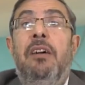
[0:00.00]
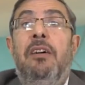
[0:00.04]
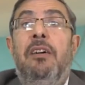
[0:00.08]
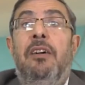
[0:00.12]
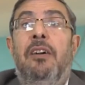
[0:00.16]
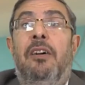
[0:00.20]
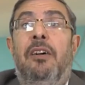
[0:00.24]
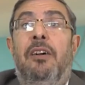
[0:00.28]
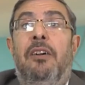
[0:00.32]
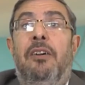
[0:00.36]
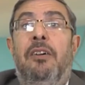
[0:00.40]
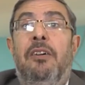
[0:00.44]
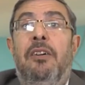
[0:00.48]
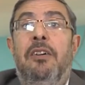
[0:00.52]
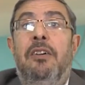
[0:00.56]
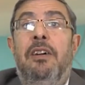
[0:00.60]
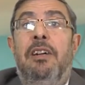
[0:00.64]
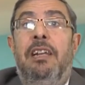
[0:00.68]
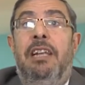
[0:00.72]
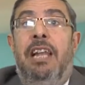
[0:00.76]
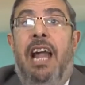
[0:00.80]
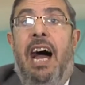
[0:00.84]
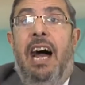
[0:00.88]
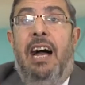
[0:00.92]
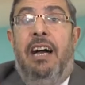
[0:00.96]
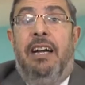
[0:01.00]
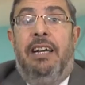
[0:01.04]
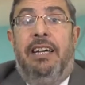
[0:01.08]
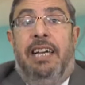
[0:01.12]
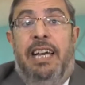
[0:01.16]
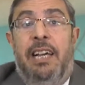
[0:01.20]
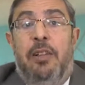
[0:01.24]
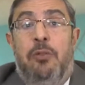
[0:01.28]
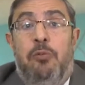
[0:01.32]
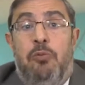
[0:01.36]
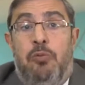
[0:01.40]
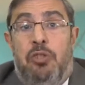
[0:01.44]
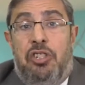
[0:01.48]
euh, la
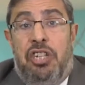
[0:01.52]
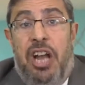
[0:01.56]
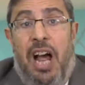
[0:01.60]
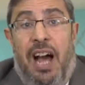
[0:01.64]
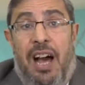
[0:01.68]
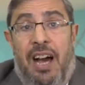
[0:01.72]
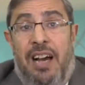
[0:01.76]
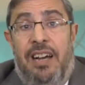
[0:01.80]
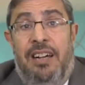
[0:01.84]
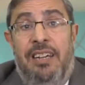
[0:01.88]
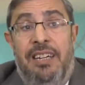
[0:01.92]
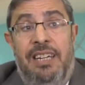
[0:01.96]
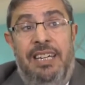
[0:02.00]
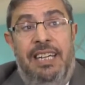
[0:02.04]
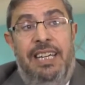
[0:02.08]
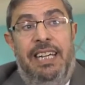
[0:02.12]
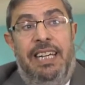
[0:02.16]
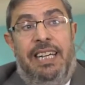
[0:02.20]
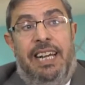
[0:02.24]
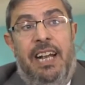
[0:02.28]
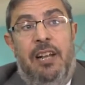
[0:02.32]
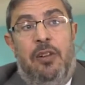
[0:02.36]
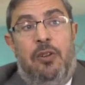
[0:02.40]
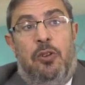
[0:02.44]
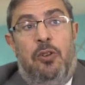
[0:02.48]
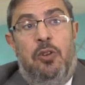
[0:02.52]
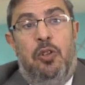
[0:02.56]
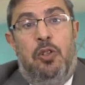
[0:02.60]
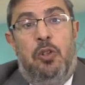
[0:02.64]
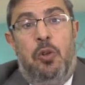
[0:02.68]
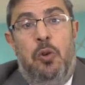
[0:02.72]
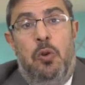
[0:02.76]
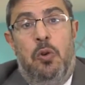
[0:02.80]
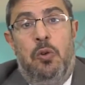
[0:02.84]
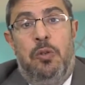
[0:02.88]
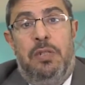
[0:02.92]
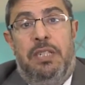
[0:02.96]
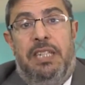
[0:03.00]
Kedusha est quelque
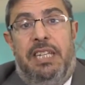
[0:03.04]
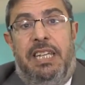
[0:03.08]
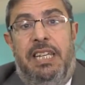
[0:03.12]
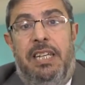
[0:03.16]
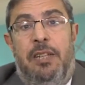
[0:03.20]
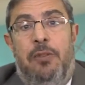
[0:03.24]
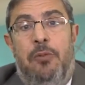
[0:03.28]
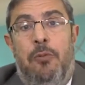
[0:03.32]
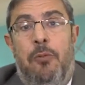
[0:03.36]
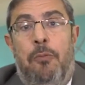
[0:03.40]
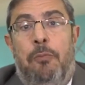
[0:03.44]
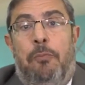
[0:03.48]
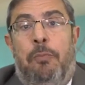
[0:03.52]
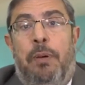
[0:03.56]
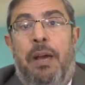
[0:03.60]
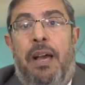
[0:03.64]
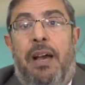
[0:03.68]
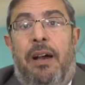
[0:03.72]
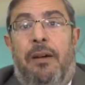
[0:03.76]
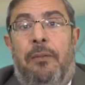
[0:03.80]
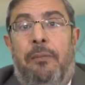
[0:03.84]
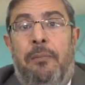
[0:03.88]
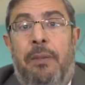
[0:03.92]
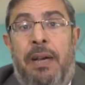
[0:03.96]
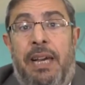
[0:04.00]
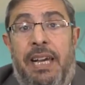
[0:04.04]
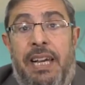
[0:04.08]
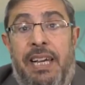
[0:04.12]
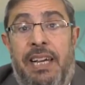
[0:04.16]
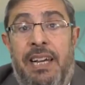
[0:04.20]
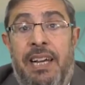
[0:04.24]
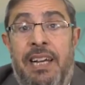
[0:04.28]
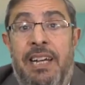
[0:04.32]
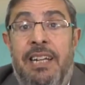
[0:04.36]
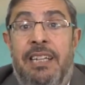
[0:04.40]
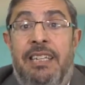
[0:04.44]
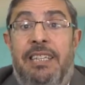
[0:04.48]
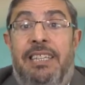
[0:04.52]
chose qui nous
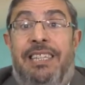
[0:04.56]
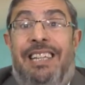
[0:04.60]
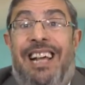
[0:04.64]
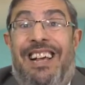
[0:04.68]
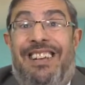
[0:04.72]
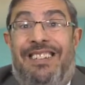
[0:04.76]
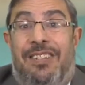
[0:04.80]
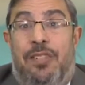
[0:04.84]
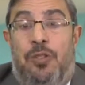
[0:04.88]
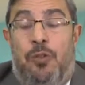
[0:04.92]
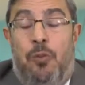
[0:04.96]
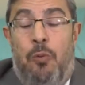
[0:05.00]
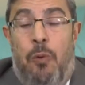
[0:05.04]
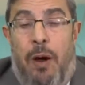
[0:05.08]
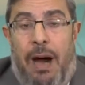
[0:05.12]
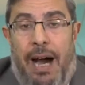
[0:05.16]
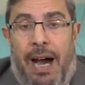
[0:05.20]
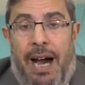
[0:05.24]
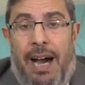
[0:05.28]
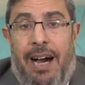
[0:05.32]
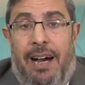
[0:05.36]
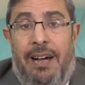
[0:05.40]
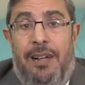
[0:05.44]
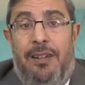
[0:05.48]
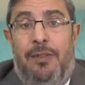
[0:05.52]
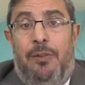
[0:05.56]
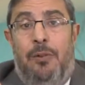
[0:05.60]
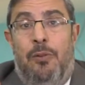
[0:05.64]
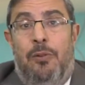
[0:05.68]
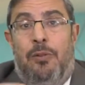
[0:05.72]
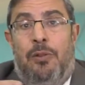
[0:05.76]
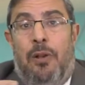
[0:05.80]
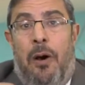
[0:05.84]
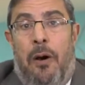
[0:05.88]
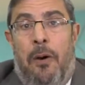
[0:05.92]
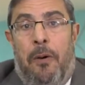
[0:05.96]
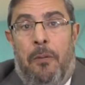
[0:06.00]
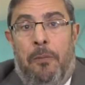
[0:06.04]
permet d'asseoir
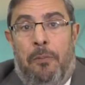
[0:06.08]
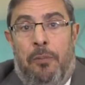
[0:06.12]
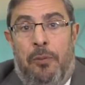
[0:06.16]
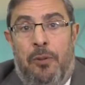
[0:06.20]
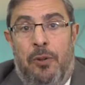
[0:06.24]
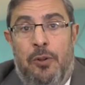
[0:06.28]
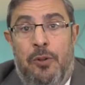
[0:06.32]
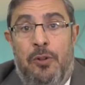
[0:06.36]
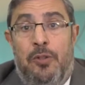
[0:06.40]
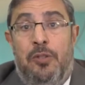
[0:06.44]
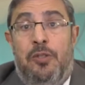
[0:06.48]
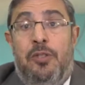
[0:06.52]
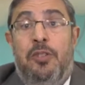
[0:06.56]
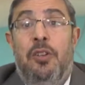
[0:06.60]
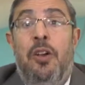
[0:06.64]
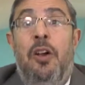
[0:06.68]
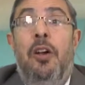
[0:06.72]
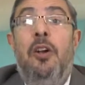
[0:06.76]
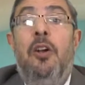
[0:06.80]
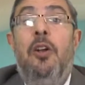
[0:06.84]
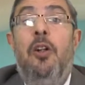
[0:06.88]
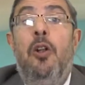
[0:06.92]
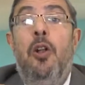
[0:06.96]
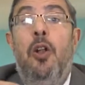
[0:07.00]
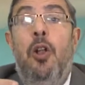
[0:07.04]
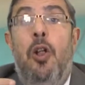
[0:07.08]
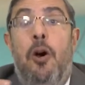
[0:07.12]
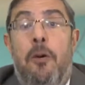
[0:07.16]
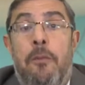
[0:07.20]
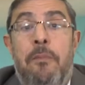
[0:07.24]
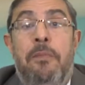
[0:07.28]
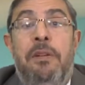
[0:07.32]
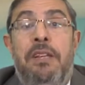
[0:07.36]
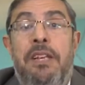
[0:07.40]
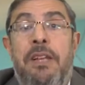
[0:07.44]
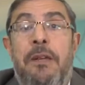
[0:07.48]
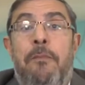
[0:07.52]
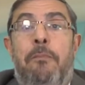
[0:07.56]
d'autant plus
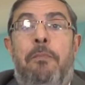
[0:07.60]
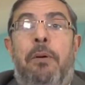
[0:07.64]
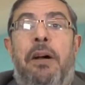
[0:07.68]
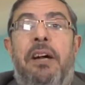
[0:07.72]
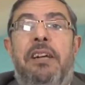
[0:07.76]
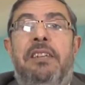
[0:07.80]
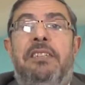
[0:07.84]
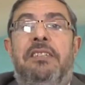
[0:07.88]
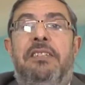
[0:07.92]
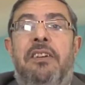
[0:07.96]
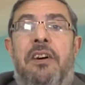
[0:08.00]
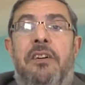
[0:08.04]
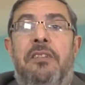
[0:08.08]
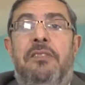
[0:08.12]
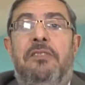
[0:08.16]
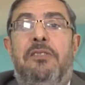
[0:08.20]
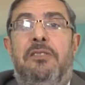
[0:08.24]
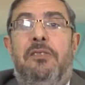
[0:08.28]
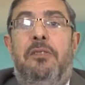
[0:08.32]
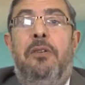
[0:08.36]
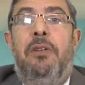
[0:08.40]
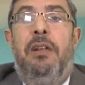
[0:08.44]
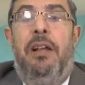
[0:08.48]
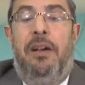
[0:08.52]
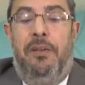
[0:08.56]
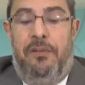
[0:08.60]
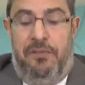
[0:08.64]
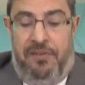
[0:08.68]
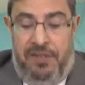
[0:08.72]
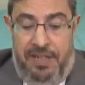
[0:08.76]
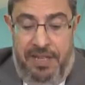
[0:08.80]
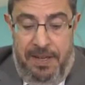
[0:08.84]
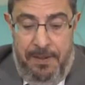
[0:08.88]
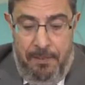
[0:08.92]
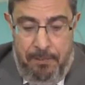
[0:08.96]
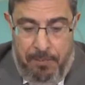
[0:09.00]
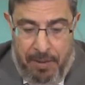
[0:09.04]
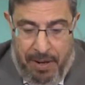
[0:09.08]
l'omniprésence de la
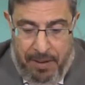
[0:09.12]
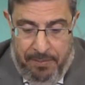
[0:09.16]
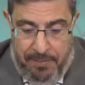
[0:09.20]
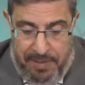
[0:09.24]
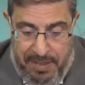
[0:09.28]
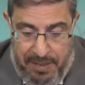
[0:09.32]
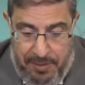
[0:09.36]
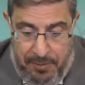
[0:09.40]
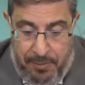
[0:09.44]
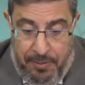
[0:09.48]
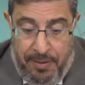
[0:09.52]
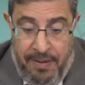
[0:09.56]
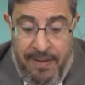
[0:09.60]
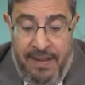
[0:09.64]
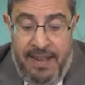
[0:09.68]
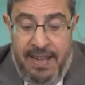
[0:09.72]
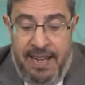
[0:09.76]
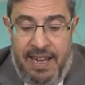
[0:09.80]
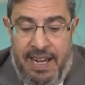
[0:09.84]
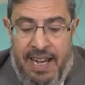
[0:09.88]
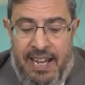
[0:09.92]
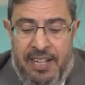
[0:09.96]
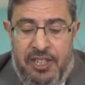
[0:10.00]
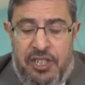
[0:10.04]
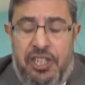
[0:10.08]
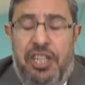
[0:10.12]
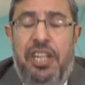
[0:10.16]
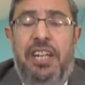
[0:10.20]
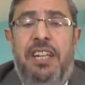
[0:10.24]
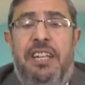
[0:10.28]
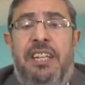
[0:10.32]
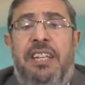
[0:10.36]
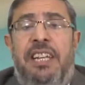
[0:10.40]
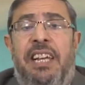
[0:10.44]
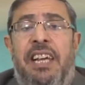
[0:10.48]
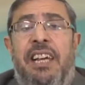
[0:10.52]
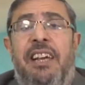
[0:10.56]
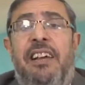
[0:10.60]
vie parmi nous.
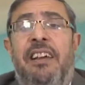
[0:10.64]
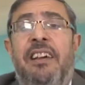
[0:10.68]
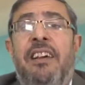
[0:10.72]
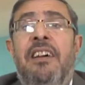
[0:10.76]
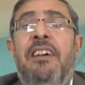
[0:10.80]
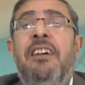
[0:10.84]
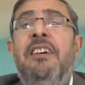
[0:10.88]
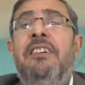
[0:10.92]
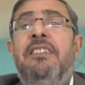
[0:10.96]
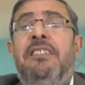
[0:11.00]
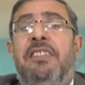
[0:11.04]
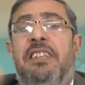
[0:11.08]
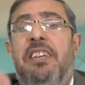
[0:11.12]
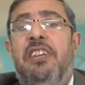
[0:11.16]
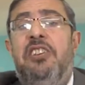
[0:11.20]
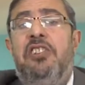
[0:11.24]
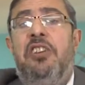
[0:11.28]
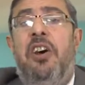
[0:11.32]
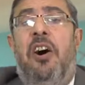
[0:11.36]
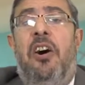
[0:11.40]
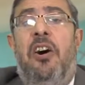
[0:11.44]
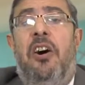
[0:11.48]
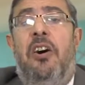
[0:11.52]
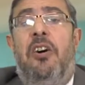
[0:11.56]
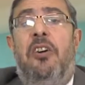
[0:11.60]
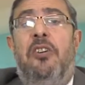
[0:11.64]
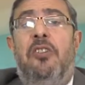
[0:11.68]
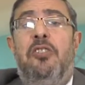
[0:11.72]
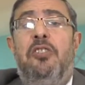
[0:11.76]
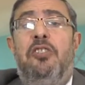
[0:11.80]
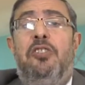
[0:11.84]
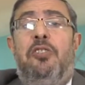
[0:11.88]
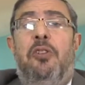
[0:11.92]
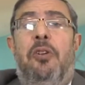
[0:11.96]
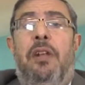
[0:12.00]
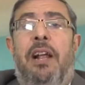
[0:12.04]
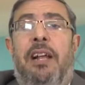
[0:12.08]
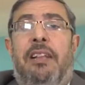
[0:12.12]
Rachid dit, ces
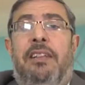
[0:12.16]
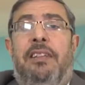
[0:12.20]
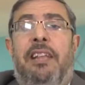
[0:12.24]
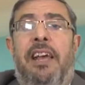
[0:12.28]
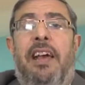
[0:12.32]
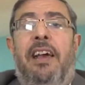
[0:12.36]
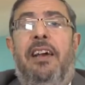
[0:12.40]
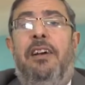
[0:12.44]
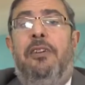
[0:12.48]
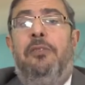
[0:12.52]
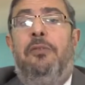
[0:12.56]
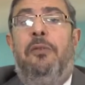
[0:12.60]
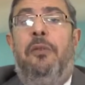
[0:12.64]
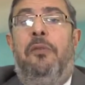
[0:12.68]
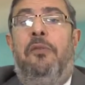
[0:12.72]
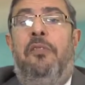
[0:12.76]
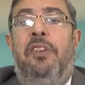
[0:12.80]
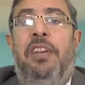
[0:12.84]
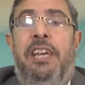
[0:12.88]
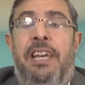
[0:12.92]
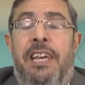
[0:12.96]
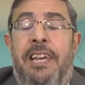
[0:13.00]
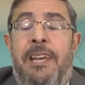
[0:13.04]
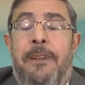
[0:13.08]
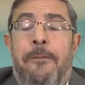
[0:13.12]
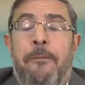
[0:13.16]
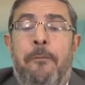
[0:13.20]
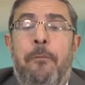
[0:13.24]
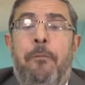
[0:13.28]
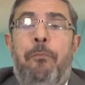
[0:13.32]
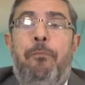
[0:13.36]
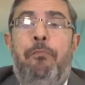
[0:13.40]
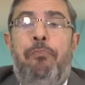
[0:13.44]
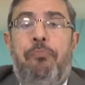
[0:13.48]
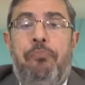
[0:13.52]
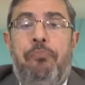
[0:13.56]
anges de la terre de vie